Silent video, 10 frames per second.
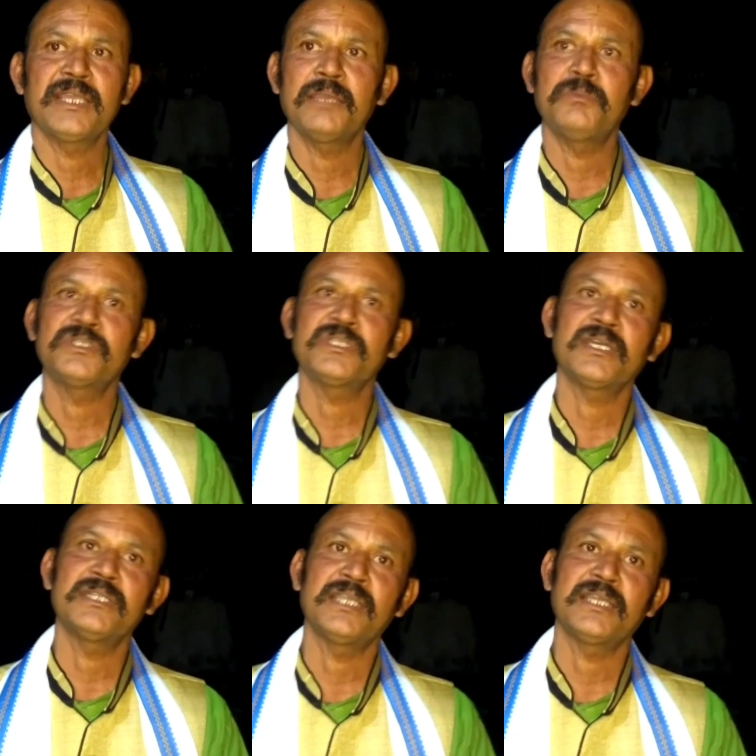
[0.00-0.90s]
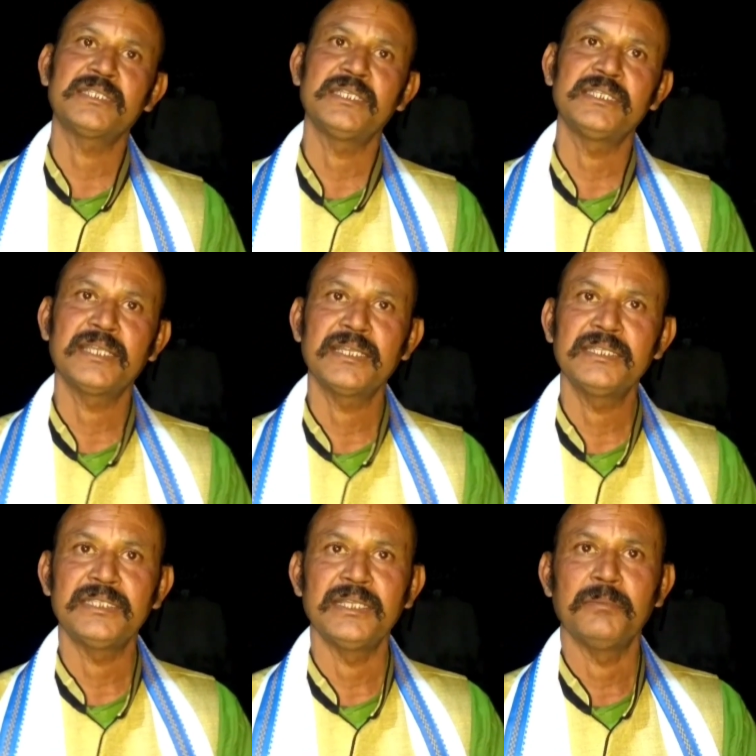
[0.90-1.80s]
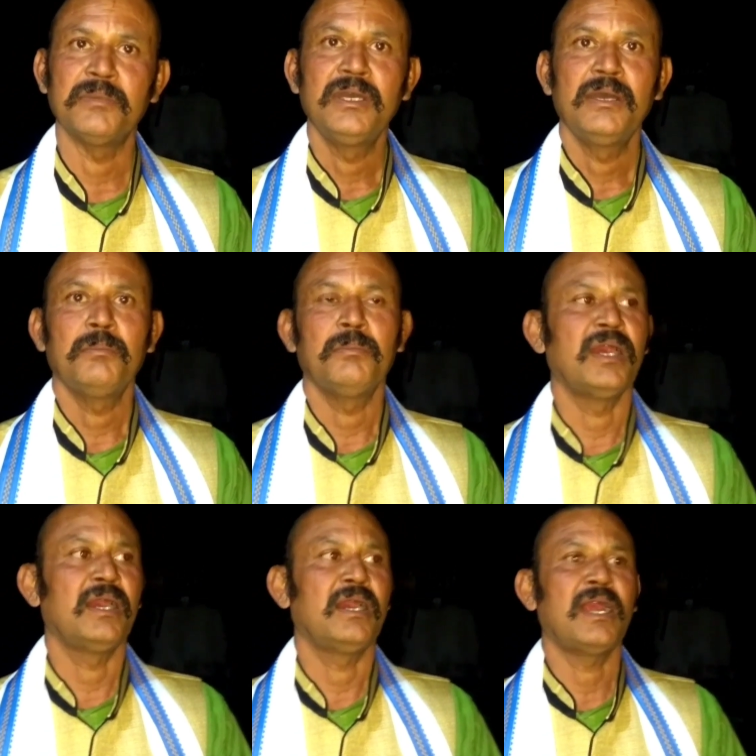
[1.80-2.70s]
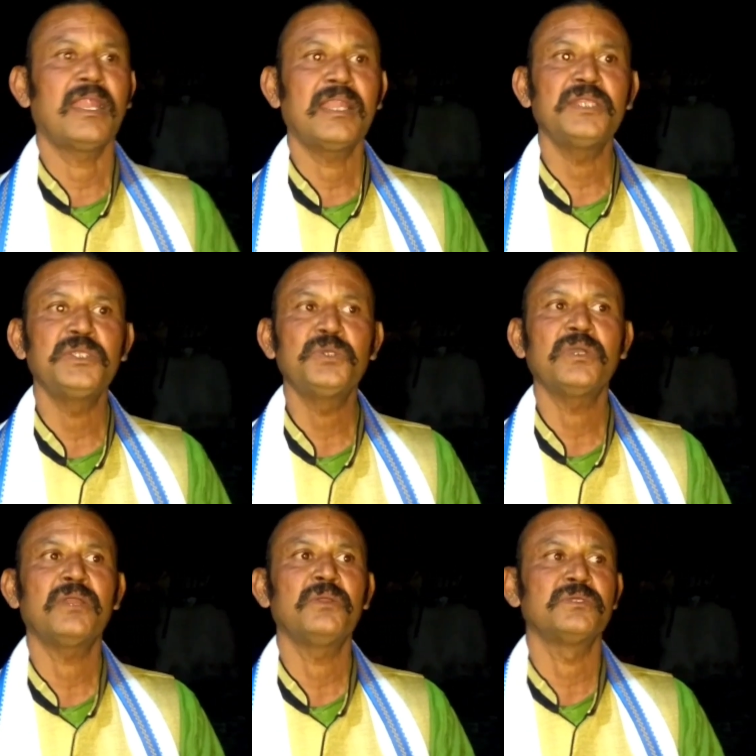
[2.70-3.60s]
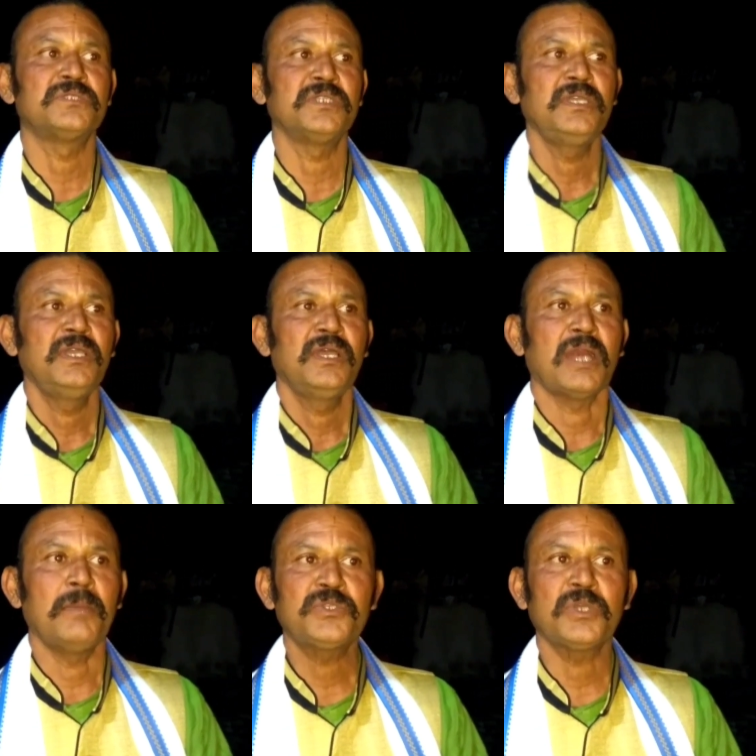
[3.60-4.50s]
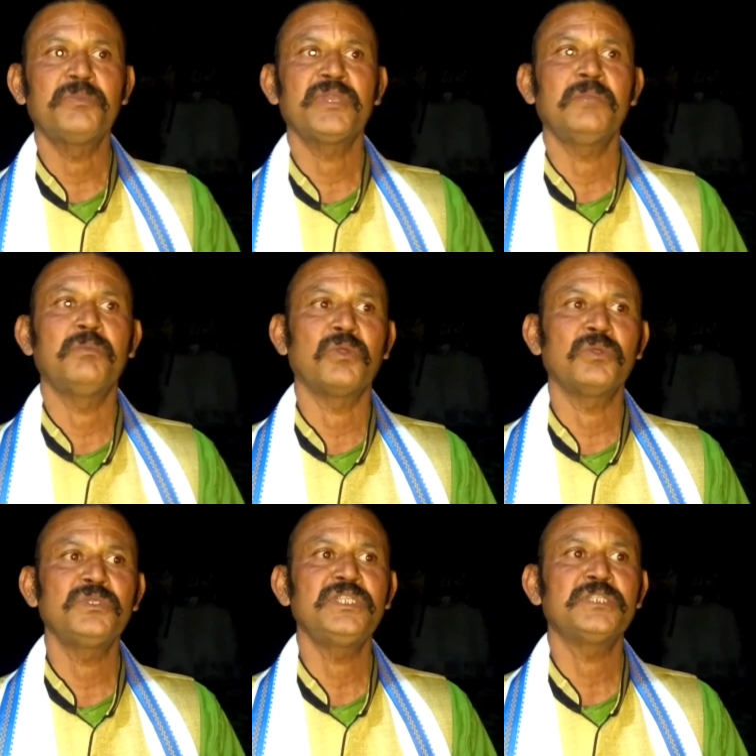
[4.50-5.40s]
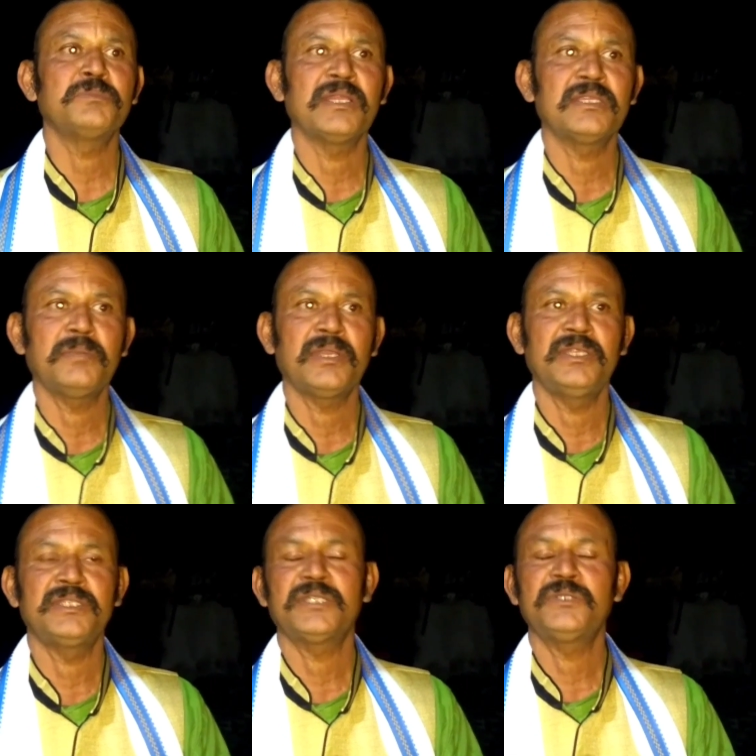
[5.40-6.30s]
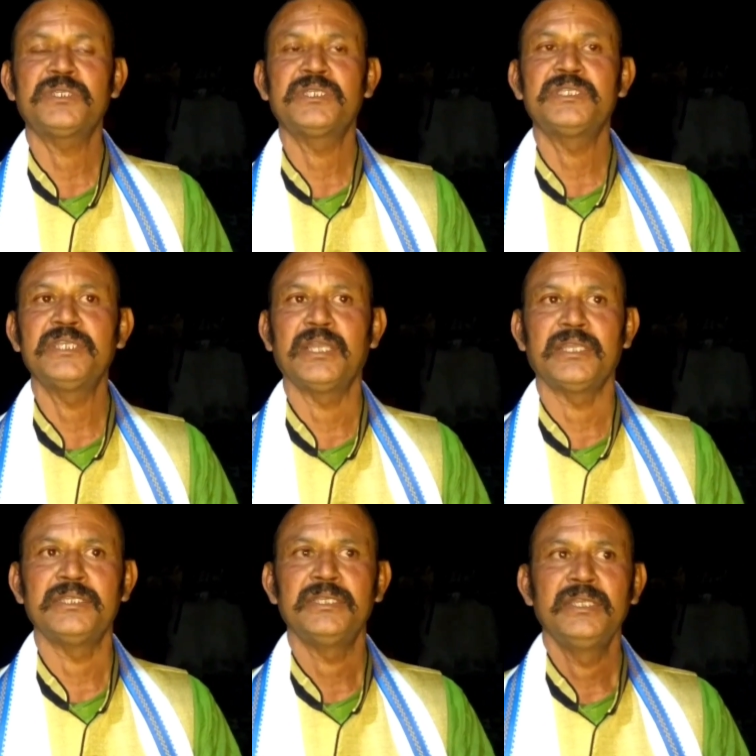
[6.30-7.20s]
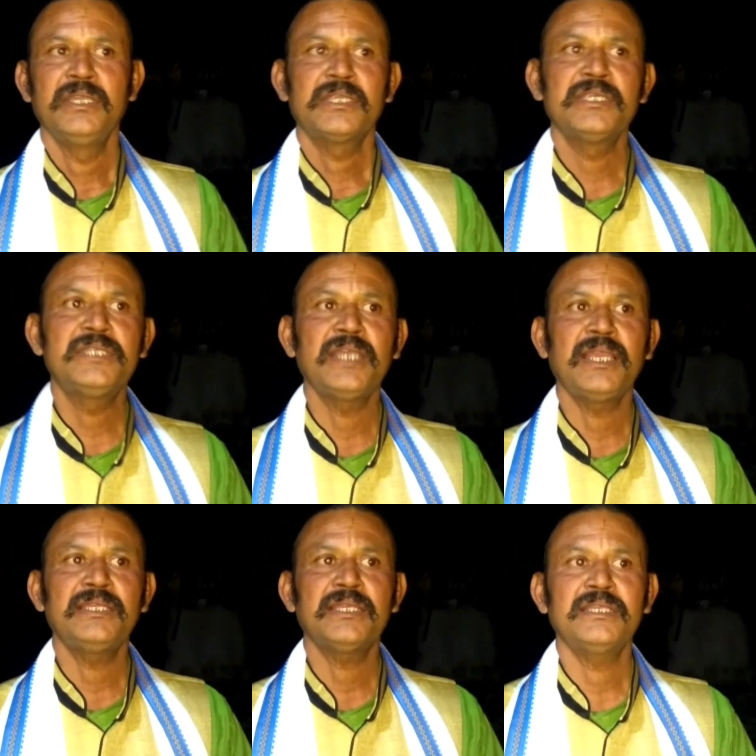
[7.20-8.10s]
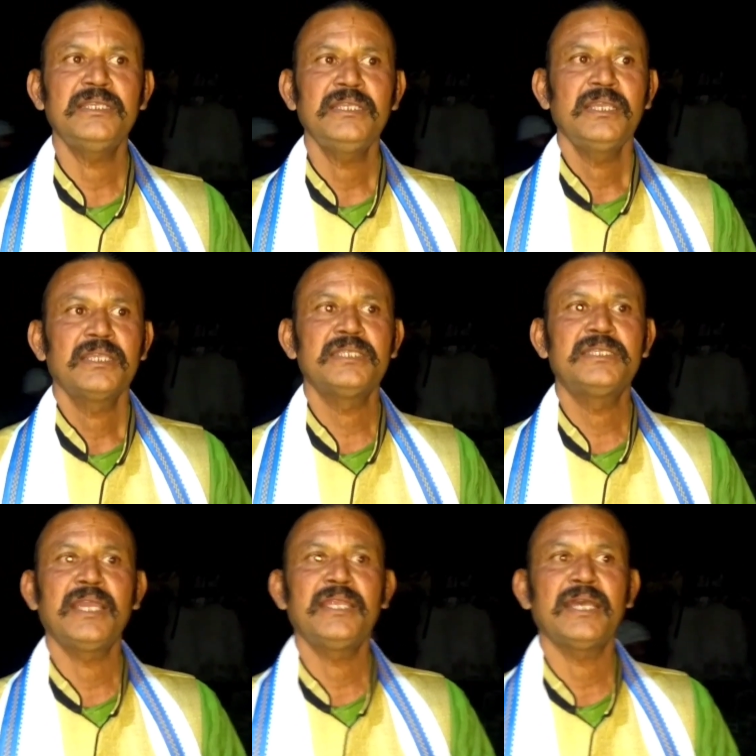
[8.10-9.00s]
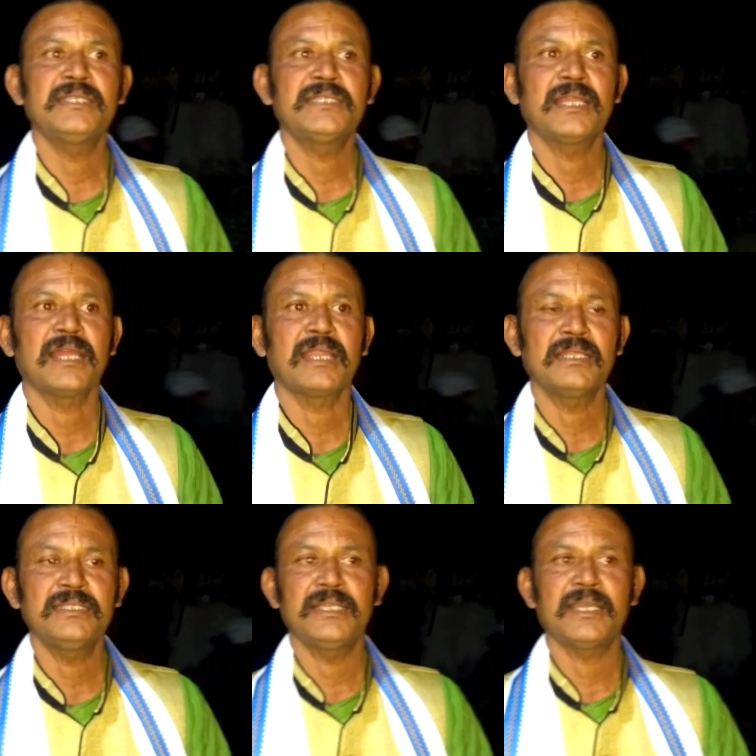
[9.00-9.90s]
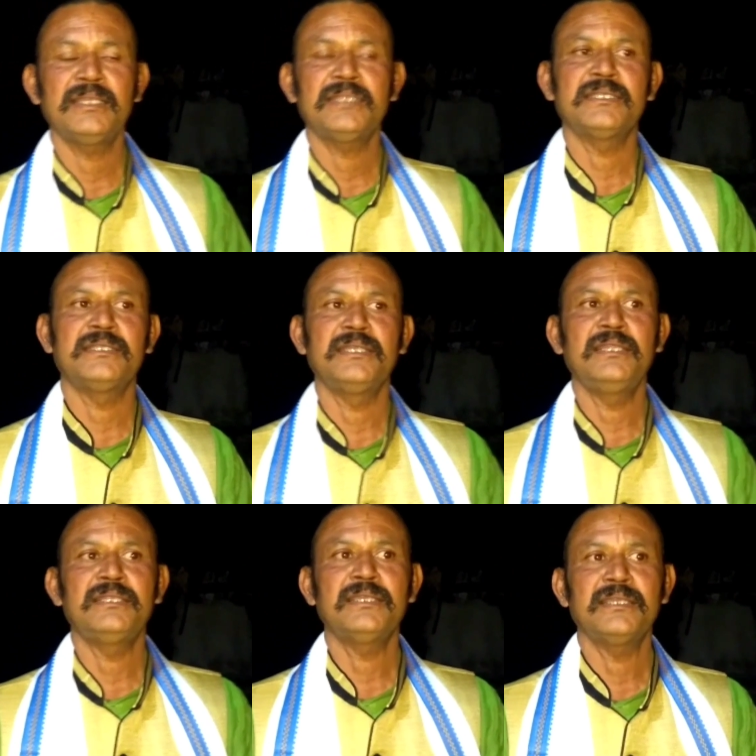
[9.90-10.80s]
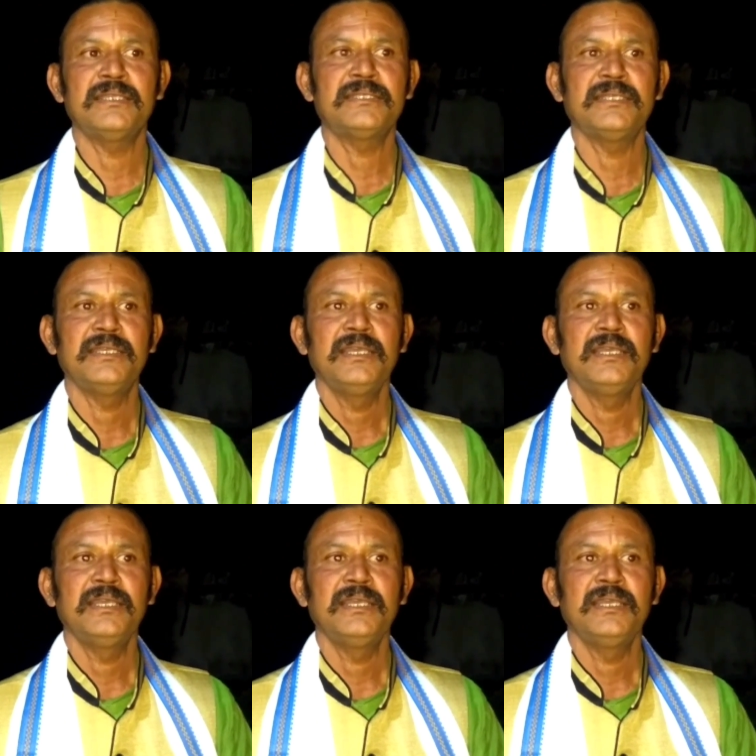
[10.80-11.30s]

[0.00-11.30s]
জায়গায় বসে থাকার জায়গা সেখানেই ছিলাম বা আর একটা দ্বিতীয় কারণ হচ্ছে আমি সবথেকে বড় জিনিস মানতে পারিনি সেটা হচ্ছে কৃষি আইন কৃষি আইনটা কি কৃষি আইনে আজকে নাড্ডাজি দেখা যাচ্ছে দিল্লি থেকে এসে